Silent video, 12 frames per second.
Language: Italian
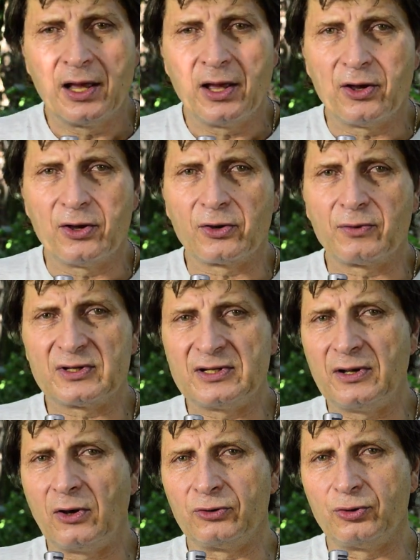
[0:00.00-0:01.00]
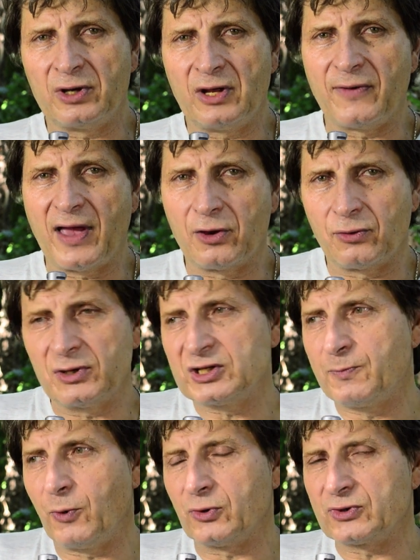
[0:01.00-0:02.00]
eh, questi autori vengono
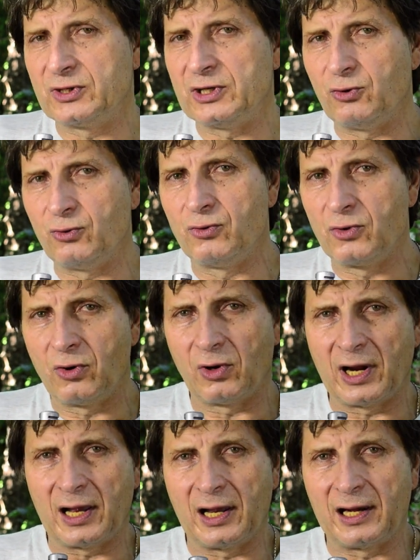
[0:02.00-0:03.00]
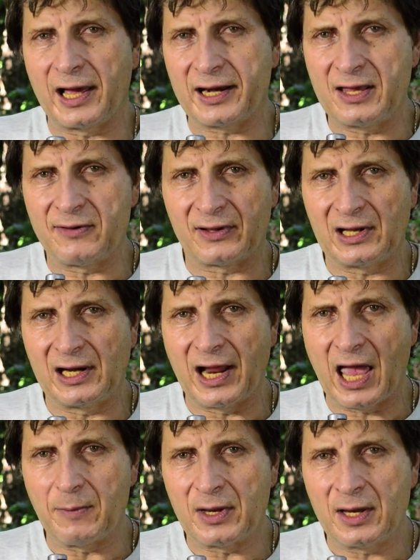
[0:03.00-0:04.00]
esposti lungo la, la riva
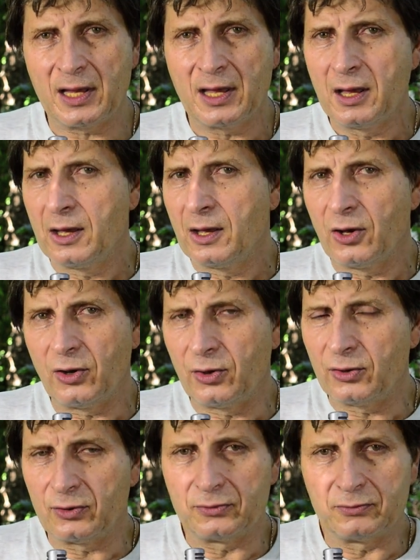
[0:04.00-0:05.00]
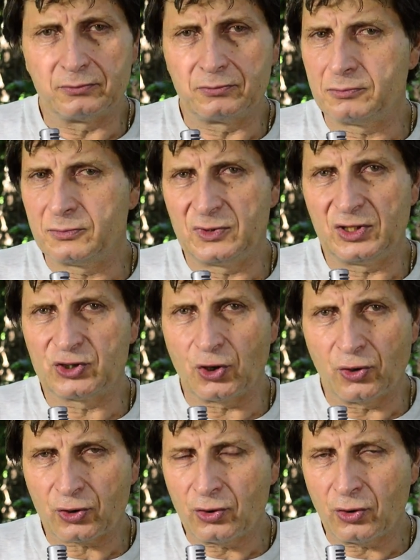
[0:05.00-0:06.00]
dell'Emene eh, di
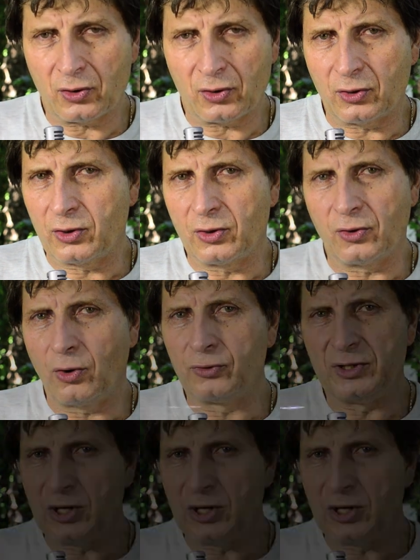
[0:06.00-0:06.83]
giorno eh, o di